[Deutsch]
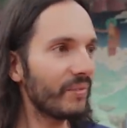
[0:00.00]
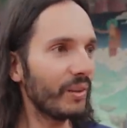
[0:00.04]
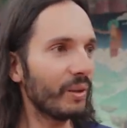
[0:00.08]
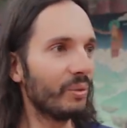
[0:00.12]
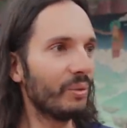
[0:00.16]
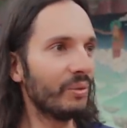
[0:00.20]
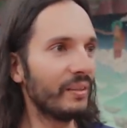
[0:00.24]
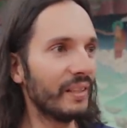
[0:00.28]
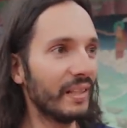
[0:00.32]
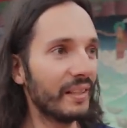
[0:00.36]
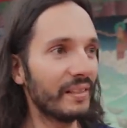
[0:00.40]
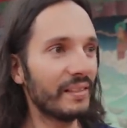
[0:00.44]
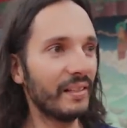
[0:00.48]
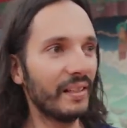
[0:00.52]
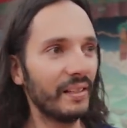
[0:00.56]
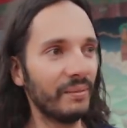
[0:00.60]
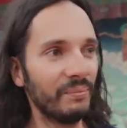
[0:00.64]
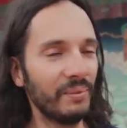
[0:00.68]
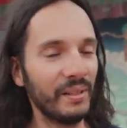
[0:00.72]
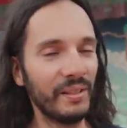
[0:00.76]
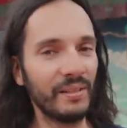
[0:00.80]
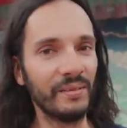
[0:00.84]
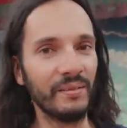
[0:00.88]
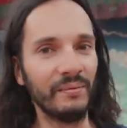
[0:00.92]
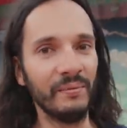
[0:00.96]
Und jetzt halt
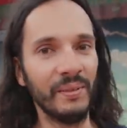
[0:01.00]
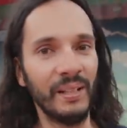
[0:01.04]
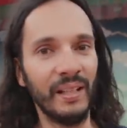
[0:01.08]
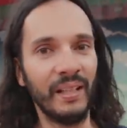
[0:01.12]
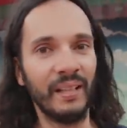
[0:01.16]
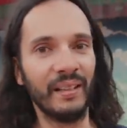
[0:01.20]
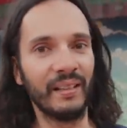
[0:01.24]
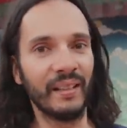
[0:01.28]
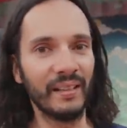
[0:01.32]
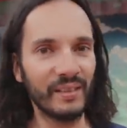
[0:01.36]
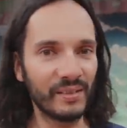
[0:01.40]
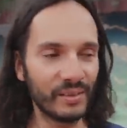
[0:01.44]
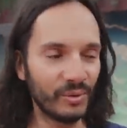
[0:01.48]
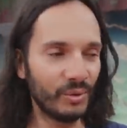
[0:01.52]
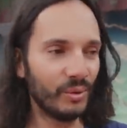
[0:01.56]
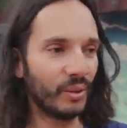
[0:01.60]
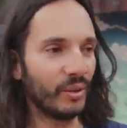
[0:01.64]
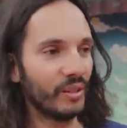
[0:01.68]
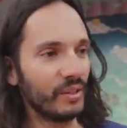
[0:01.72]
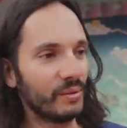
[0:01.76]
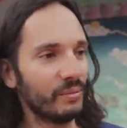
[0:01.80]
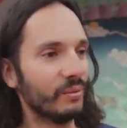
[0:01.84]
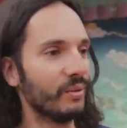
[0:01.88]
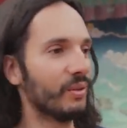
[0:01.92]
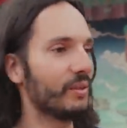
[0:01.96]
mit diesem ganzen
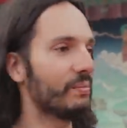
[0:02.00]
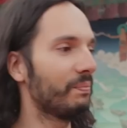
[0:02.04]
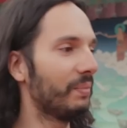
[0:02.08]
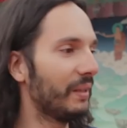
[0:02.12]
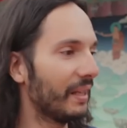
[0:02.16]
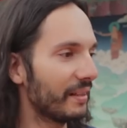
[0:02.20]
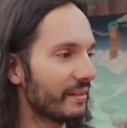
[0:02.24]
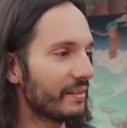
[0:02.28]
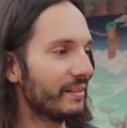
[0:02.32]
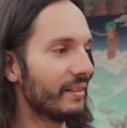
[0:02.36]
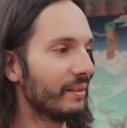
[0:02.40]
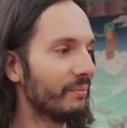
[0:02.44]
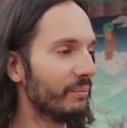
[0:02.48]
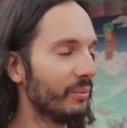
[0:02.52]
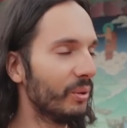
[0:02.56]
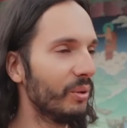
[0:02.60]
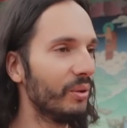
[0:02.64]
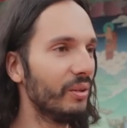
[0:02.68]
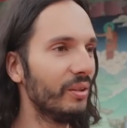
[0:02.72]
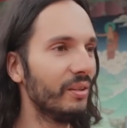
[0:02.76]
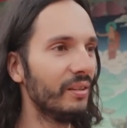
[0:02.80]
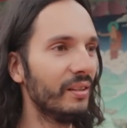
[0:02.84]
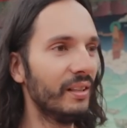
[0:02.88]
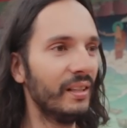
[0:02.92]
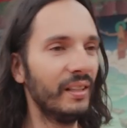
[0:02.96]
Tourismus,
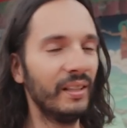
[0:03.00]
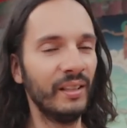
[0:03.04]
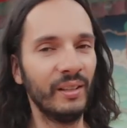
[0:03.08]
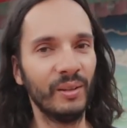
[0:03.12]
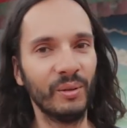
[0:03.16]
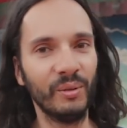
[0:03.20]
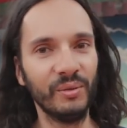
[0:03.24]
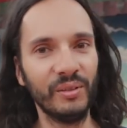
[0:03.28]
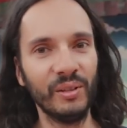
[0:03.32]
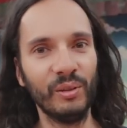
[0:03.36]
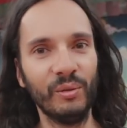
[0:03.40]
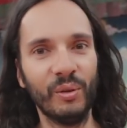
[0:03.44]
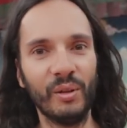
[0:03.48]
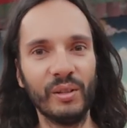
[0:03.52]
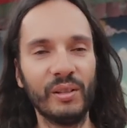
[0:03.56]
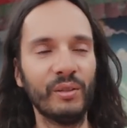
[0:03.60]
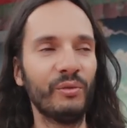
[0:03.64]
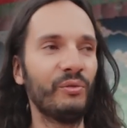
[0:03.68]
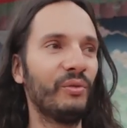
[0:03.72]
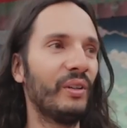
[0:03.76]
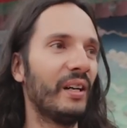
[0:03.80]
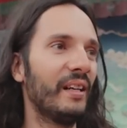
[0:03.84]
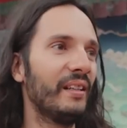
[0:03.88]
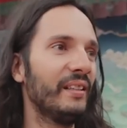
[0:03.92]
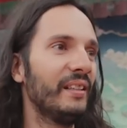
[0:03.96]
Plastikmüll und die Leute
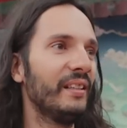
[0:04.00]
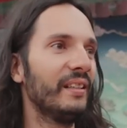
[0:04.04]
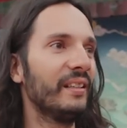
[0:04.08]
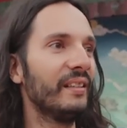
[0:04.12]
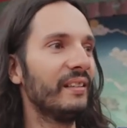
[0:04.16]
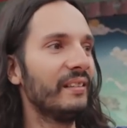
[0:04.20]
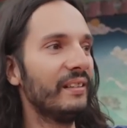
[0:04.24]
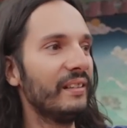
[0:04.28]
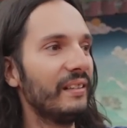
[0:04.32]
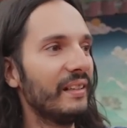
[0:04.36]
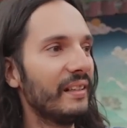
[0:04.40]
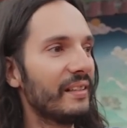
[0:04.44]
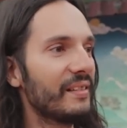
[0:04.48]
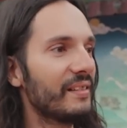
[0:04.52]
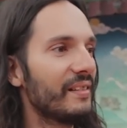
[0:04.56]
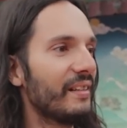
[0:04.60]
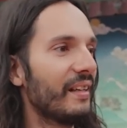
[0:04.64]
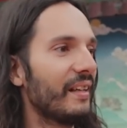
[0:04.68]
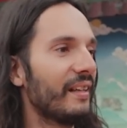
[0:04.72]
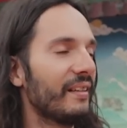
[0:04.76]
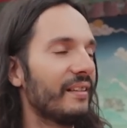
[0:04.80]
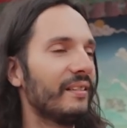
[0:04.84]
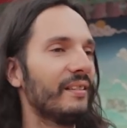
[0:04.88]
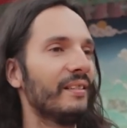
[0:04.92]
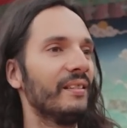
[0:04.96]
fahren hier in die letzte
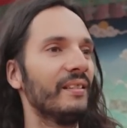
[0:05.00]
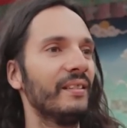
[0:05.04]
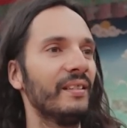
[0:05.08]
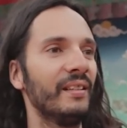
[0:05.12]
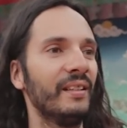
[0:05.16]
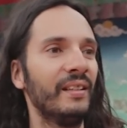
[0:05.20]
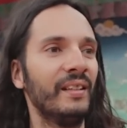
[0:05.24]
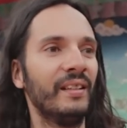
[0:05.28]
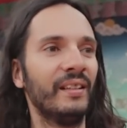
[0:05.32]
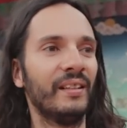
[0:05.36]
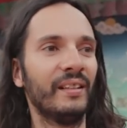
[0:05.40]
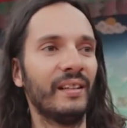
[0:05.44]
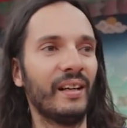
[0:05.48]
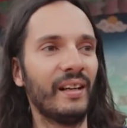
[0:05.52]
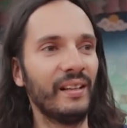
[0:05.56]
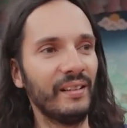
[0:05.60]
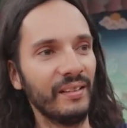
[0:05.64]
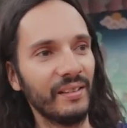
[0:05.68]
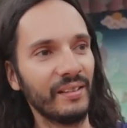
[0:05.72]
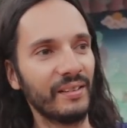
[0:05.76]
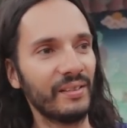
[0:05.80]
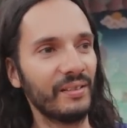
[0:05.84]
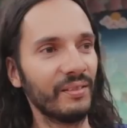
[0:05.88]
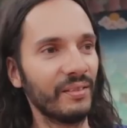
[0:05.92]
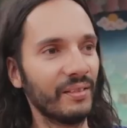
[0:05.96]
Ecke,
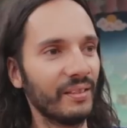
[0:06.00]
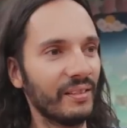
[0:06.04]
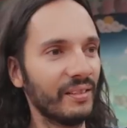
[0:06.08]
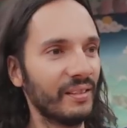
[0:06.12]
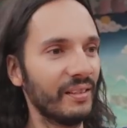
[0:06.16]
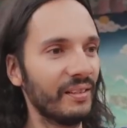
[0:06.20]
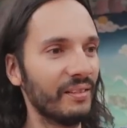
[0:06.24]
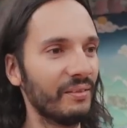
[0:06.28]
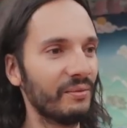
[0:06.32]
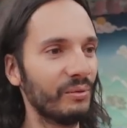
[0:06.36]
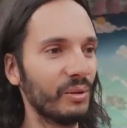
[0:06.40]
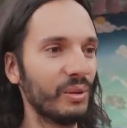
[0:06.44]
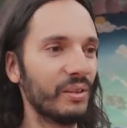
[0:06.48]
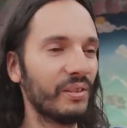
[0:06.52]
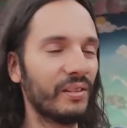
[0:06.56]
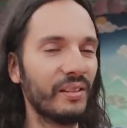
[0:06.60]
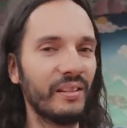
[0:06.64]
alles ne, wird